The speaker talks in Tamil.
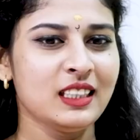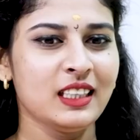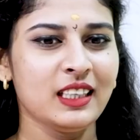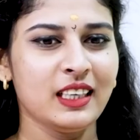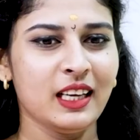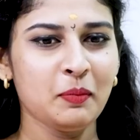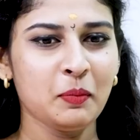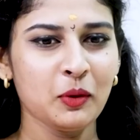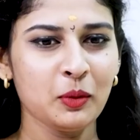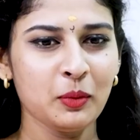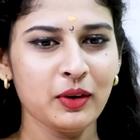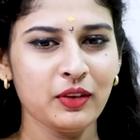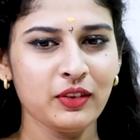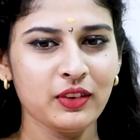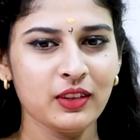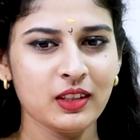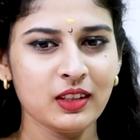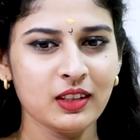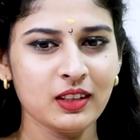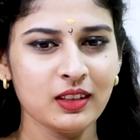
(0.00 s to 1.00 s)
சார் எப்போவுமே
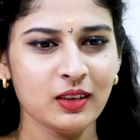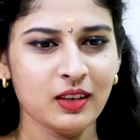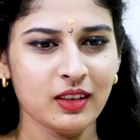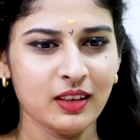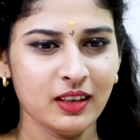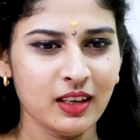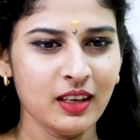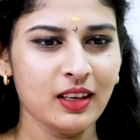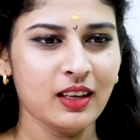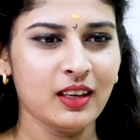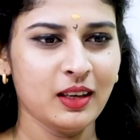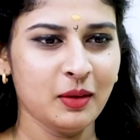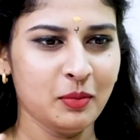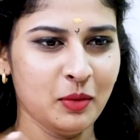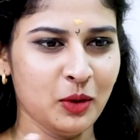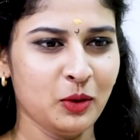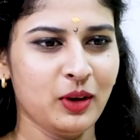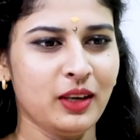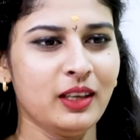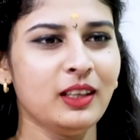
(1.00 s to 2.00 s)
வந்துட்டு நீங்கள்
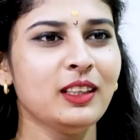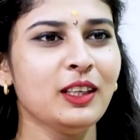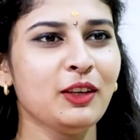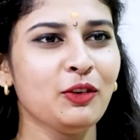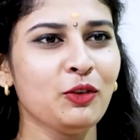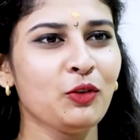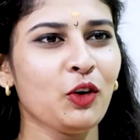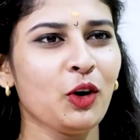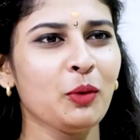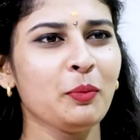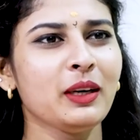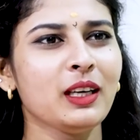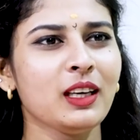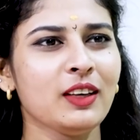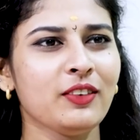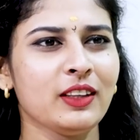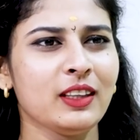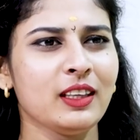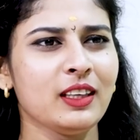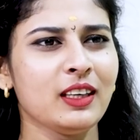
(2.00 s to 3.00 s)
இப்படி ஒரு இன்டர்வியூ
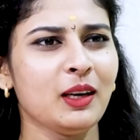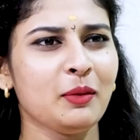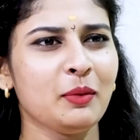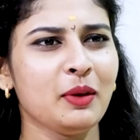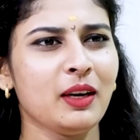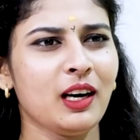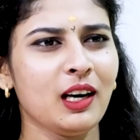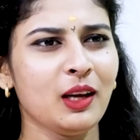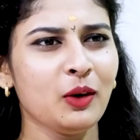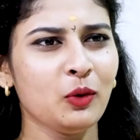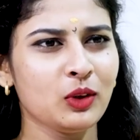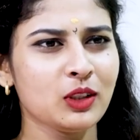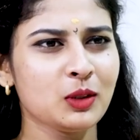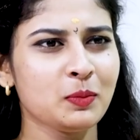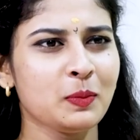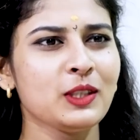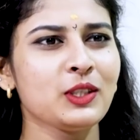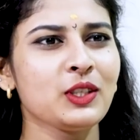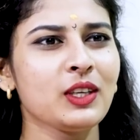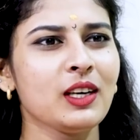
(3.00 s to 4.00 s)
ஃபார்மேட்டில் வந்தீங்க அப்படின்னாலே
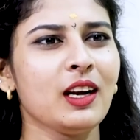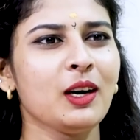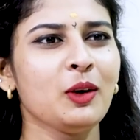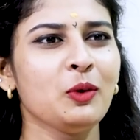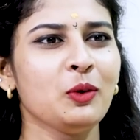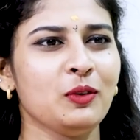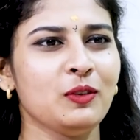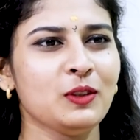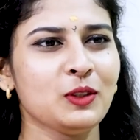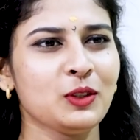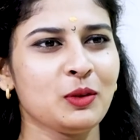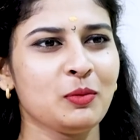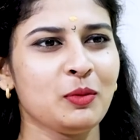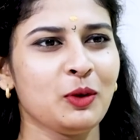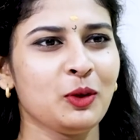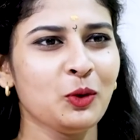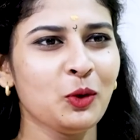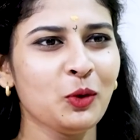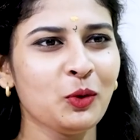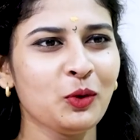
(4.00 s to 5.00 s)
ஒரு ஸ்பெஷலான ஒரு
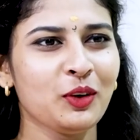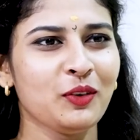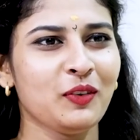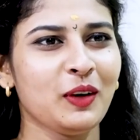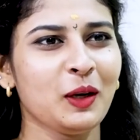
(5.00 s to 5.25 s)
விஷயம் ஏதோ ஒன்று